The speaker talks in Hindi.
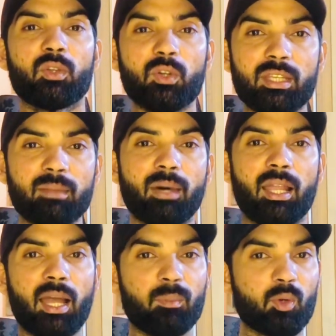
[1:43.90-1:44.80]
दो दिन
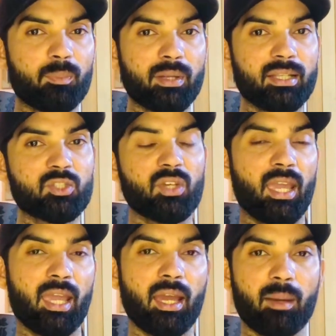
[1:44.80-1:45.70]
बाद आपको फिर जो
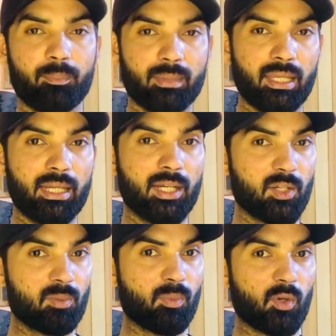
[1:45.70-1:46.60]
है अपने
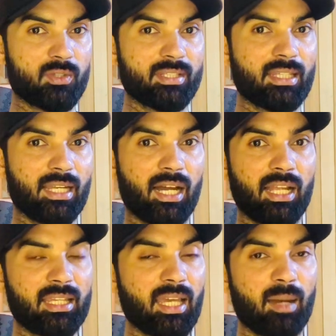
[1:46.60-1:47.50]
लेटर पोर्ट से
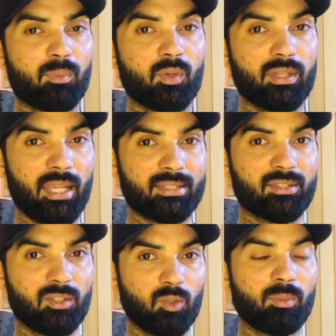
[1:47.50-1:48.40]
निकाल के आपको नेक्स्ट
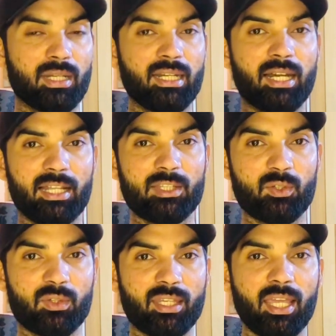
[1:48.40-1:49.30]
न्यू मिट्टी डालनी
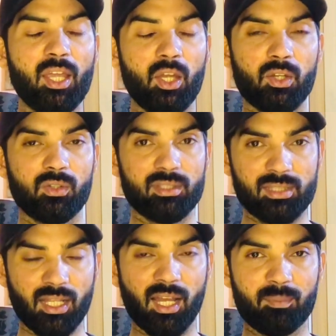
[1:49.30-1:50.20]
होती है तो इस
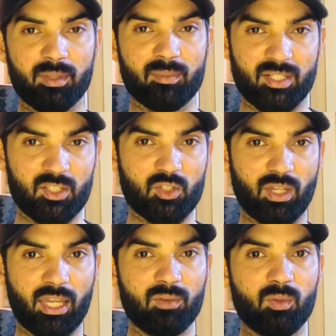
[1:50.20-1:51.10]
तरह आपकी मिट्टी जो
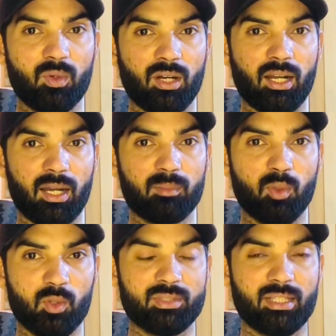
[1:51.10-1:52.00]
है वो ख़राब
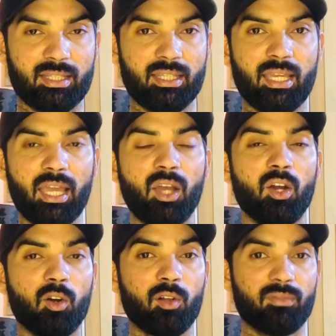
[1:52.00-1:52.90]
हो सकती है
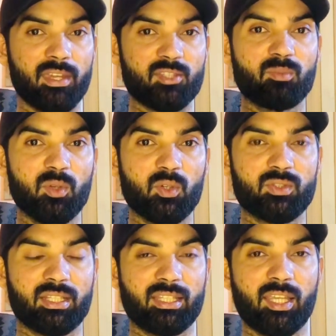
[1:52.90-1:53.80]
और वेस्ट भी हो
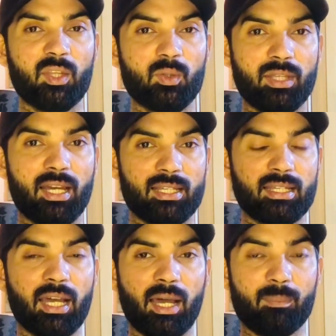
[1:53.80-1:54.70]
सकती है तो
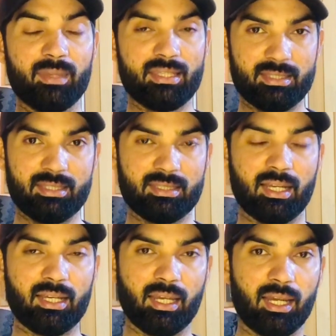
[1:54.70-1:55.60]
लिहाजा आपने इस चीज़
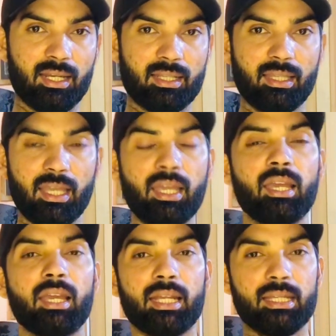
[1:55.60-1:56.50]
का ख्याल रखना है
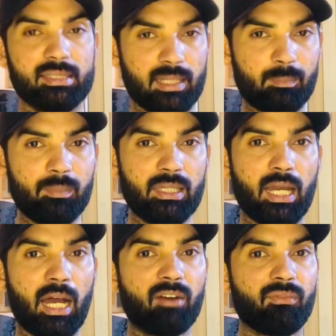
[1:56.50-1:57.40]
कि जब भी
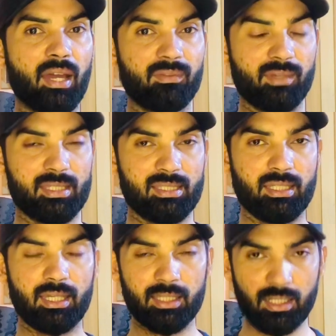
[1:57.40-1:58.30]
आप फाइव के
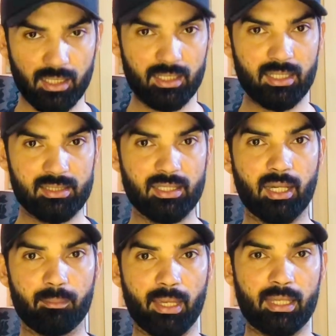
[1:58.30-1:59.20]
का या टेन के का
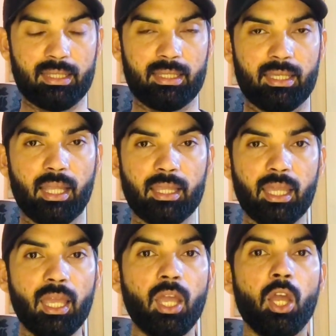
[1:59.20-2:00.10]
आप बैग लेके आते
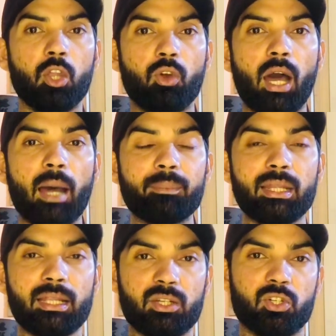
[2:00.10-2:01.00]
हैं तो
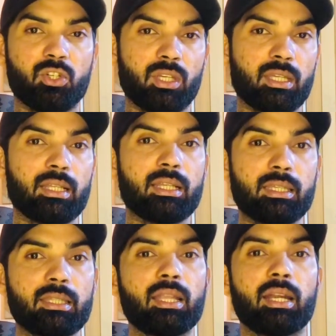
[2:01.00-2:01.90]
आपने लिटर ट्रे के अंदर
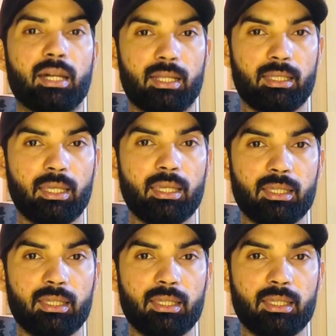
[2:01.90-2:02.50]
कितना डालनी है